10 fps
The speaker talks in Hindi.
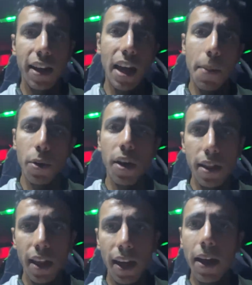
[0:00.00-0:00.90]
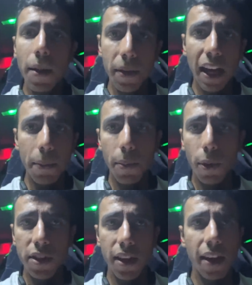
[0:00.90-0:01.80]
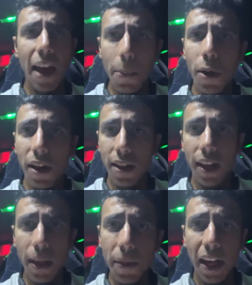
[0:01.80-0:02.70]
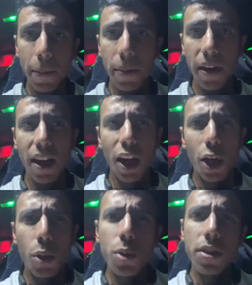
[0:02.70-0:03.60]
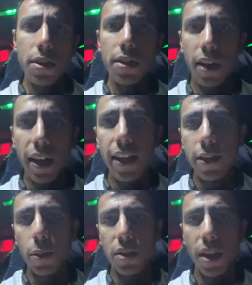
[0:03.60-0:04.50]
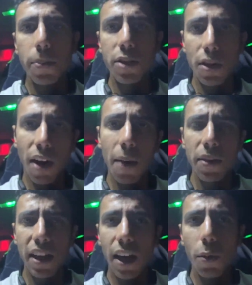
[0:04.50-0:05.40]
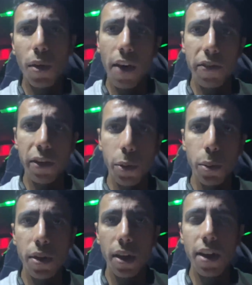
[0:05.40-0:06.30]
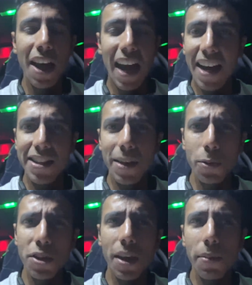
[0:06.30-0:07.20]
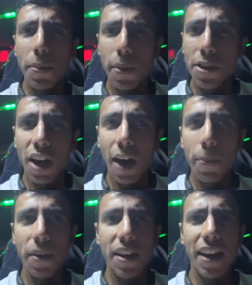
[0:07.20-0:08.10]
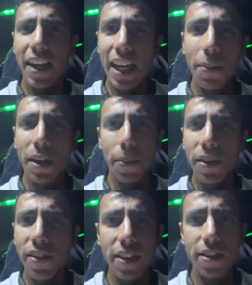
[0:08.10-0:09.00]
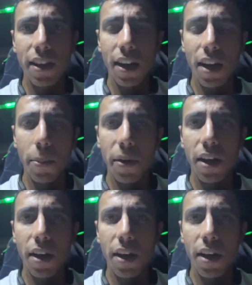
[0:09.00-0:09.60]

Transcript: कि आपको लगता है हम टाइम पे पहुँचेंगे कि आपको लगता है कि हम टाइम पे हैं तो जिस तरीके से उसने जवाब दिया वो काफ़ी रूट था ऐसा मुझे कभी पंजाब में या इंडिया में कभी फेस नहीं करना पड़ा